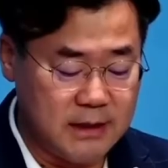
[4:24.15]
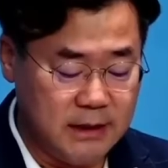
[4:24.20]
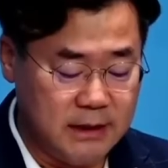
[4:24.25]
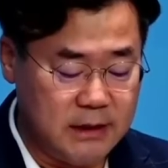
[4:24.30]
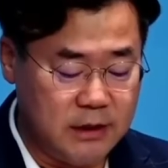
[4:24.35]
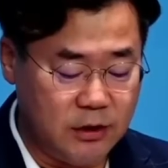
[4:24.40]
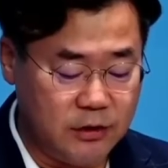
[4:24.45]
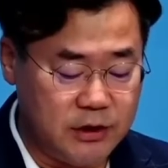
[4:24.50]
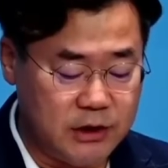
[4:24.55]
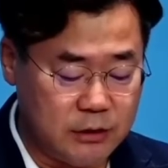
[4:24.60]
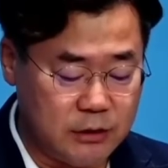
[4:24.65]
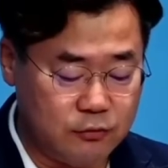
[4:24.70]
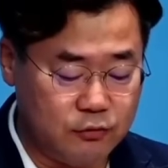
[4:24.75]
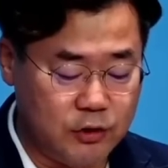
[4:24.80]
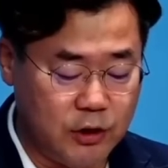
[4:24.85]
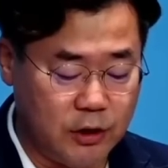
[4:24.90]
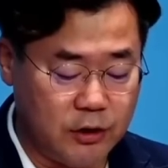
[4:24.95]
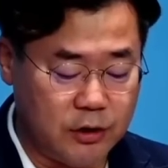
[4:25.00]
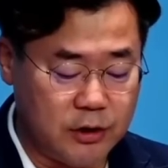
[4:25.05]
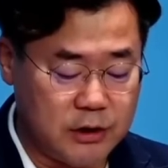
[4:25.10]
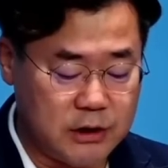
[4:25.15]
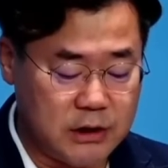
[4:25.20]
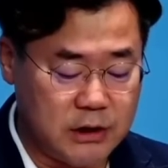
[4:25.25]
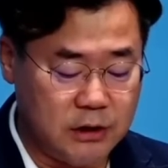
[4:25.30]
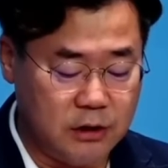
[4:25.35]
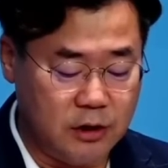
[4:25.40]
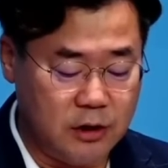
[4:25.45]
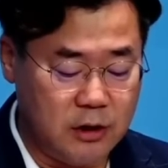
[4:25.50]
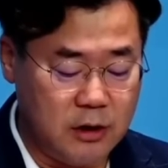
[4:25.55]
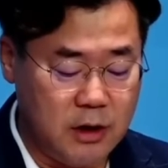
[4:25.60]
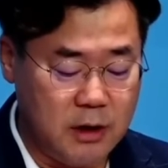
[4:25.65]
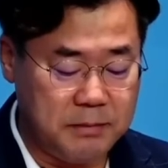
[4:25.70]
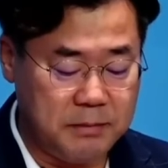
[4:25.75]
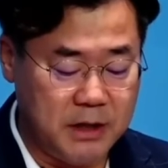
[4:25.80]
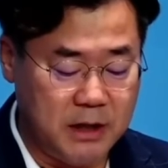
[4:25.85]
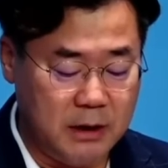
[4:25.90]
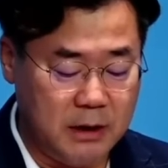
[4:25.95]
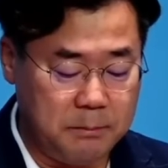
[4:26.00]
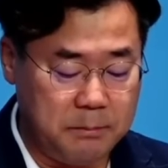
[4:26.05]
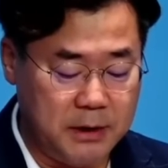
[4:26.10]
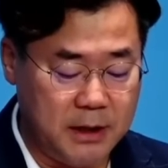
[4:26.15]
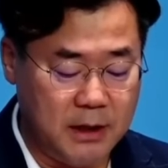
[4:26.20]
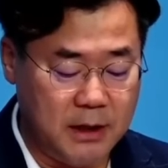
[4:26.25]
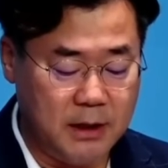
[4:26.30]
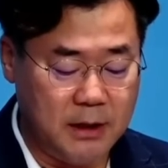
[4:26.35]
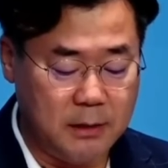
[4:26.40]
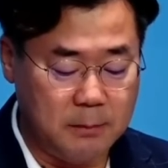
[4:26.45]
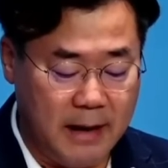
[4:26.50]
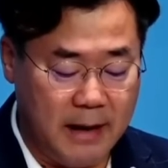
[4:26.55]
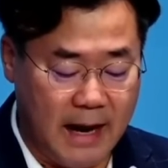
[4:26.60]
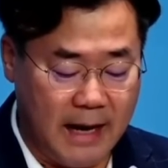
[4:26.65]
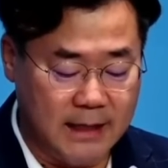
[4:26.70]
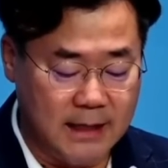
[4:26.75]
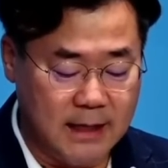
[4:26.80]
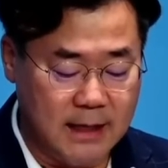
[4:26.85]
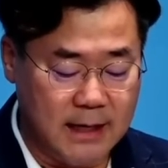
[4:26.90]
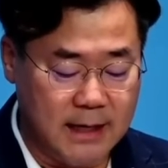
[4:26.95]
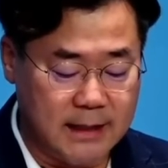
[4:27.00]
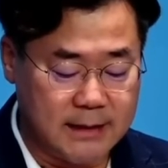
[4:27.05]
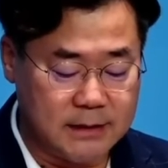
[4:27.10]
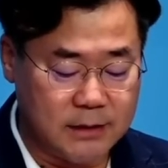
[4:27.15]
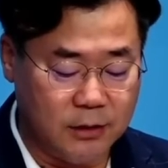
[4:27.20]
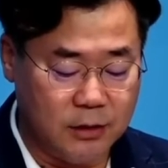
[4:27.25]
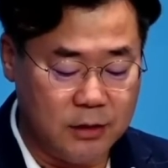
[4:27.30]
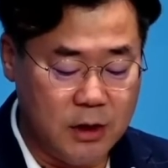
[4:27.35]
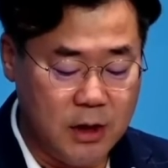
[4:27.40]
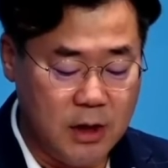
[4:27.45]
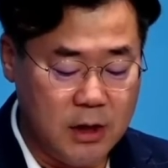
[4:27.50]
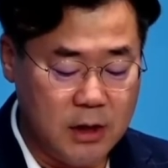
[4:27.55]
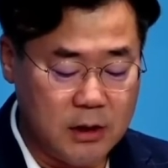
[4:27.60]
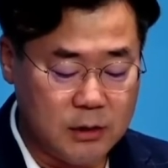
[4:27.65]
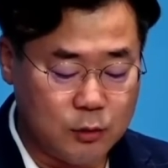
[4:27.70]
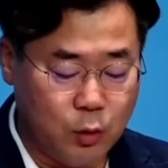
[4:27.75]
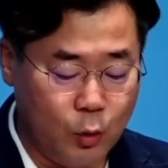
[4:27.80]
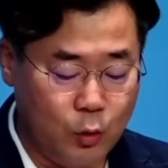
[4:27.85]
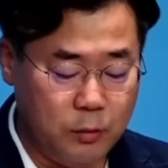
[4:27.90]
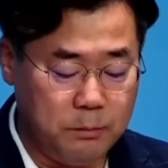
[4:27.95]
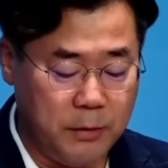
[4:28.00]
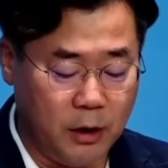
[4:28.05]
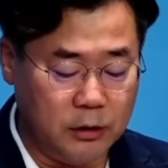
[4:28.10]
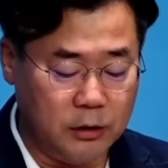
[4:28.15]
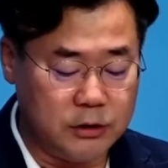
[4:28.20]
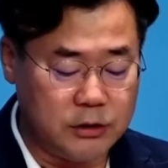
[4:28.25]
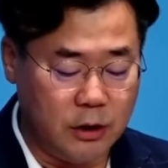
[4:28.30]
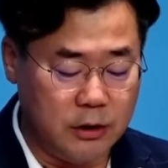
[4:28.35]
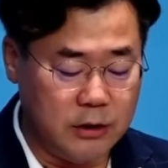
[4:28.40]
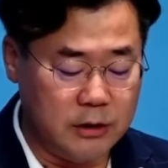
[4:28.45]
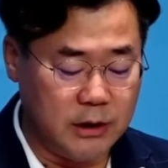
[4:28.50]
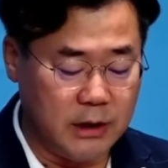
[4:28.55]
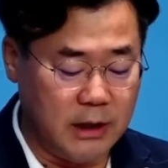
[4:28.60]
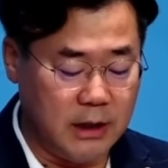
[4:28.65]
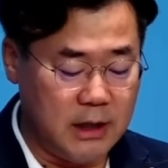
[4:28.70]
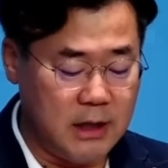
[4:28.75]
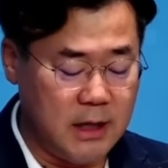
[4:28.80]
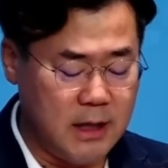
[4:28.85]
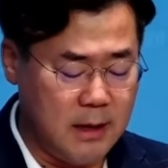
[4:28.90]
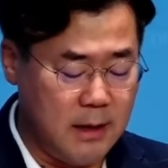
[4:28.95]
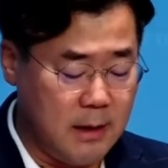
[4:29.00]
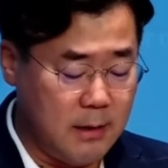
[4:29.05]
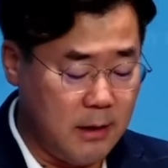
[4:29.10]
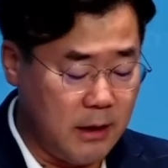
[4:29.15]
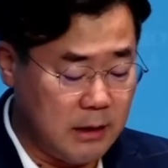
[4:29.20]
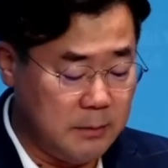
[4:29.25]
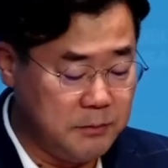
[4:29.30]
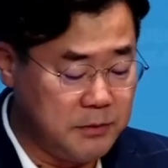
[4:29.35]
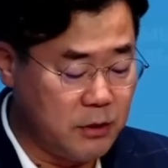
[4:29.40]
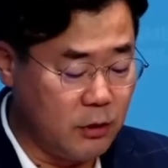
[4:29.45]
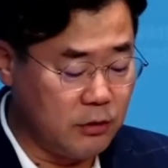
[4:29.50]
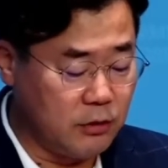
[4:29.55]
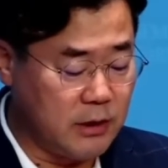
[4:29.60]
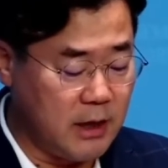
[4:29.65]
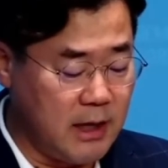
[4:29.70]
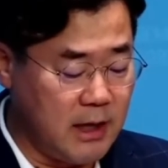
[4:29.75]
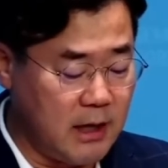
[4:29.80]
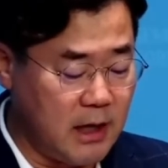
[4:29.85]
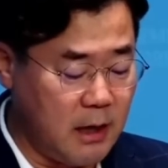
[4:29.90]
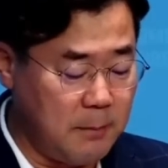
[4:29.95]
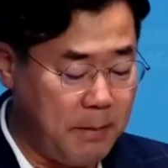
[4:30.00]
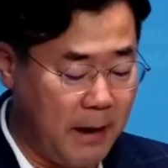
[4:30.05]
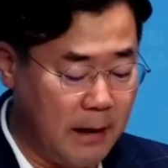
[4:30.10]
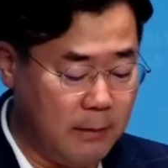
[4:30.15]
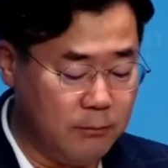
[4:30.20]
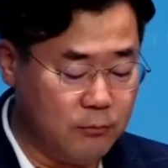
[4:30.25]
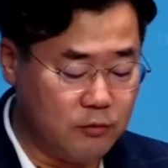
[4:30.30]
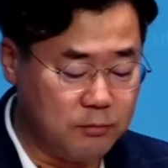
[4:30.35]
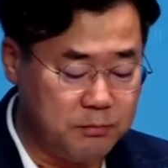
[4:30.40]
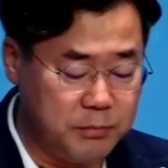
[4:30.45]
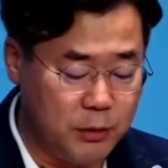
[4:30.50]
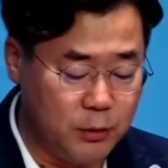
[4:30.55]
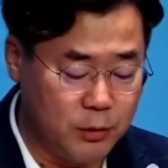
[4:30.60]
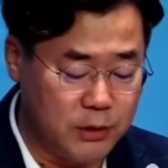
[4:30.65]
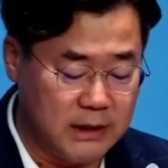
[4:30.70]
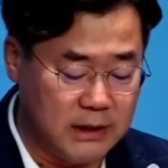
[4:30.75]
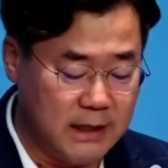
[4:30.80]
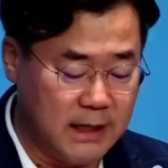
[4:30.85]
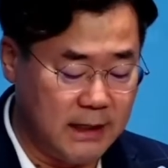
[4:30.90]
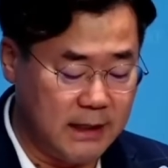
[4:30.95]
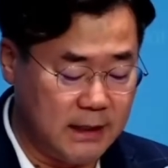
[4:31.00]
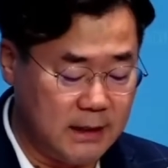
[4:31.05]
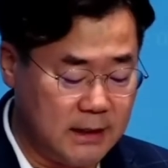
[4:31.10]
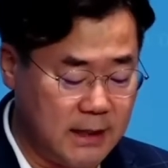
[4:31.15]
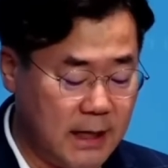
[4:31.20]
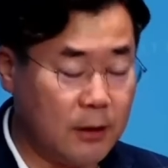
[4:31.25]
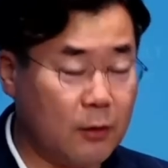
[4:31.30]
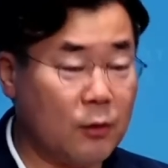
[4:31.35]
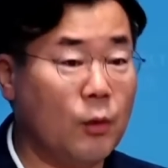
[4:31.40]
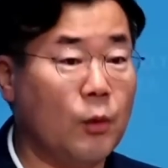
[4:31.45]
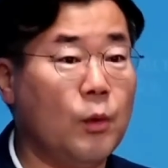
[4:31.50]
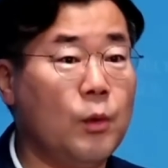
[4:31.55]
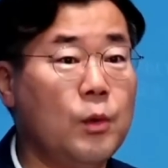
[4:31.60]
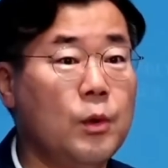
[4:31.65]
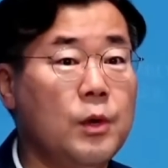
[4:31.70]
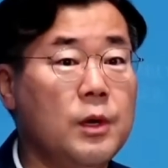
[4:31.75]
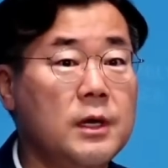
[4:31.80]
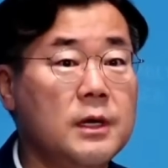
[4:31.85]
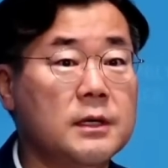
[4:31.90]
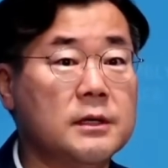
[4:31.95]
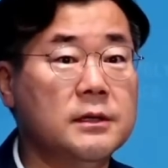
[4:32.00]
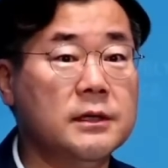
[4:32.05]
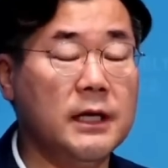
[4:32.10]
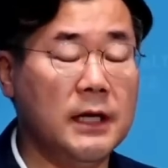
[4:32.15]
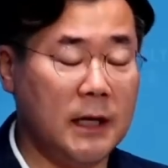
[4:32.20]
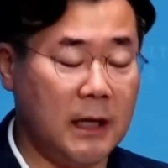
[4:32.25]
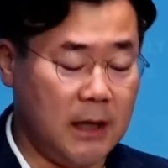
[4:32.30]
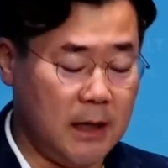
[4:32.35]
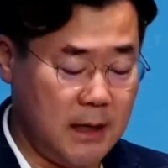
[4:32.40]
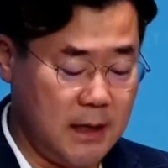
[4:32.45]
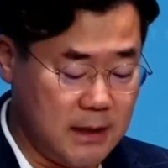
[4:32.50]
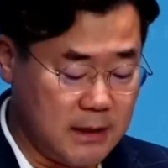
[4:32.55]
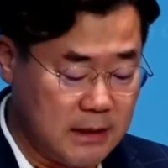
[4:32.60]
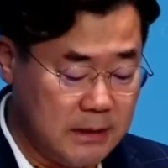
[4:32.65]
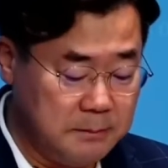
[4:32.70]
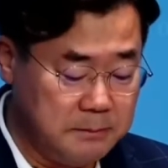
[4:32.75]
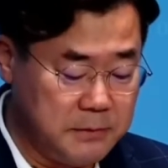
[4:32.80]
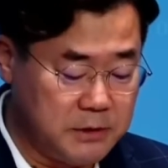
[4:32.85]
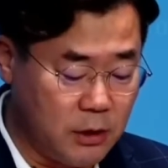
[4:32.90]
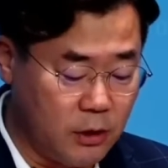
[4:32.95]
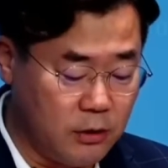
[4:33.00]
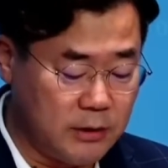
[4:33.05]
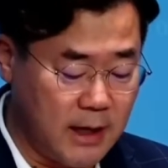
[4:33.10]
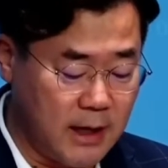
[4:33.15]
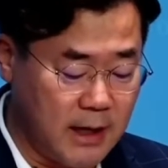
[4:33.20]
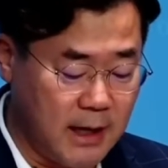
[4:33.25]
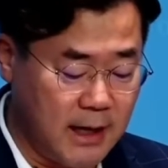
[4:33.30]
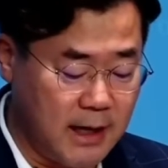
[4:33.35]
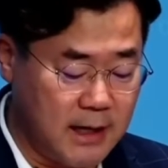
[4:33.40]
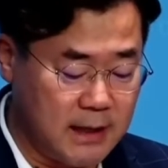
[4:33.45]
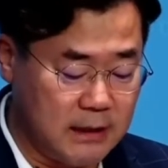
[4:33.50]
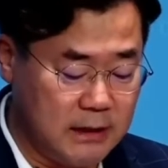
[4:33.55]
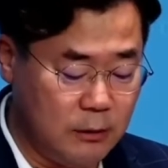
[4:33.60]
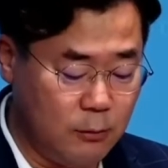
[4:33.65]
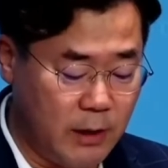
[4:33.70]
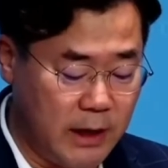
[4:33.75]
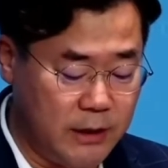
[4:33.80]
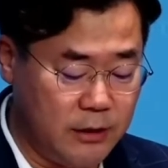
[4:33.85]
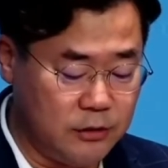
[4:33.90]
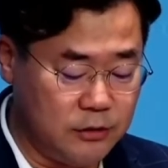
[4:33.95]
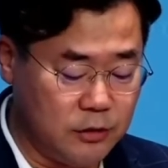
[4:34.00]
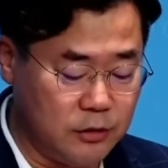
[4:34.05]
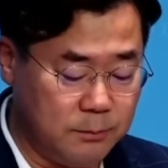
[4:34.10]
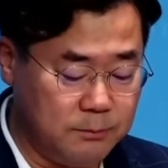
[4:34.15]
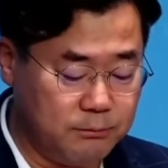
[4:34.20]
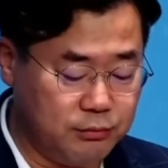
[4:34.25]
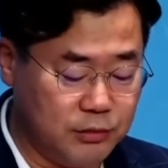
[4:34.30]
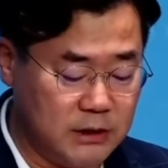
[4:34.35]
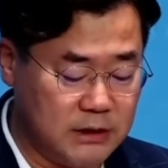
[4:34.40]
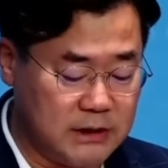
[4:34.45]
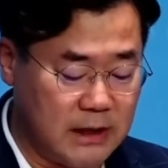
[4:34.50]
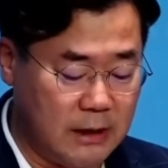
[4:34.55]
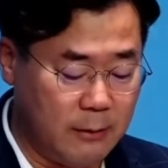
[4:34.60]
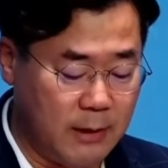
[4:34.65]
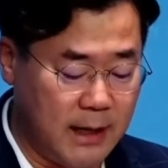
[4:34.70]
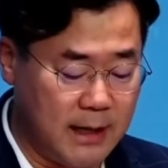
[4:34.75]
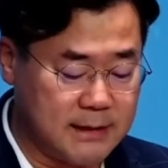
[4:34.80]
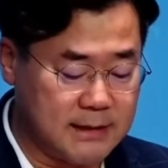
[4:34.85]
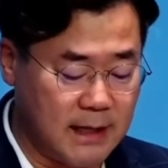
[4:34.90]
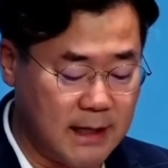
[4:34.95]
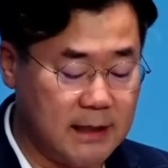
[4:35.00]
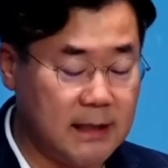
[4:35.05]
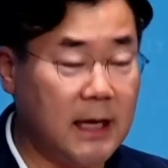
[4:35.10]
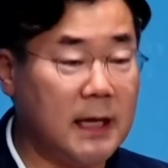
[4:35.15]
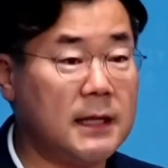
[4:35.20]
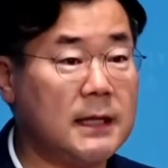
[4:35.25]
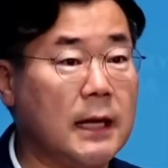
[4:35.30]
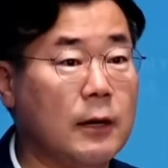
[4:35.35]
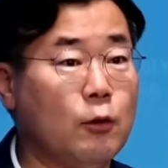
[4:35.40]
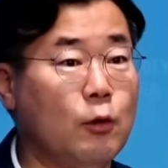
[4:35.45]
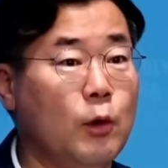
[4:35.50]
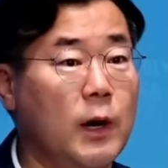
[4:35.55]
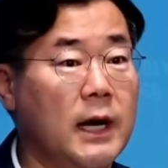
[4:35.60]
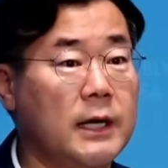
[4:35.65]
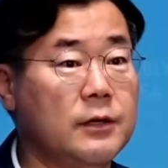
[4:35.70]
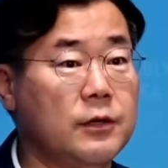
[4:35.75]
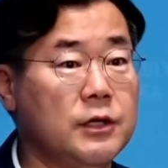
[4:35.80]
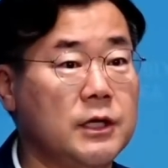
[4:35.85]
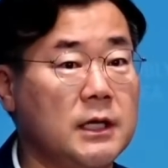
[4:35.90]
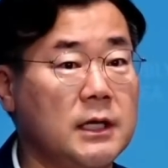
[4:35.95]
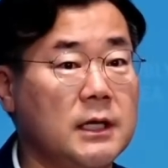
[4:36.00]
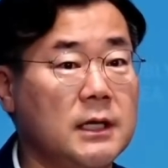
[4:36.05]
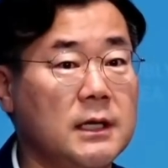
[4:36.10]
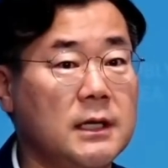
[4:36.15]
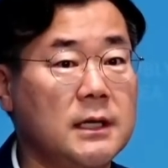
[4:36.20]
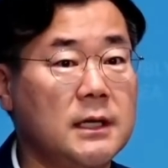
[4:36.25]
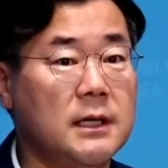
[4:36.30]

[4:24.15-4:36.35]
2019년 7월 필리핀 마닐라에서 송명철 등이 김성태에게 방북비용 이야기를 했고 그 뒤 김성태가 이화영 전 부지사와 상의했다고 하더니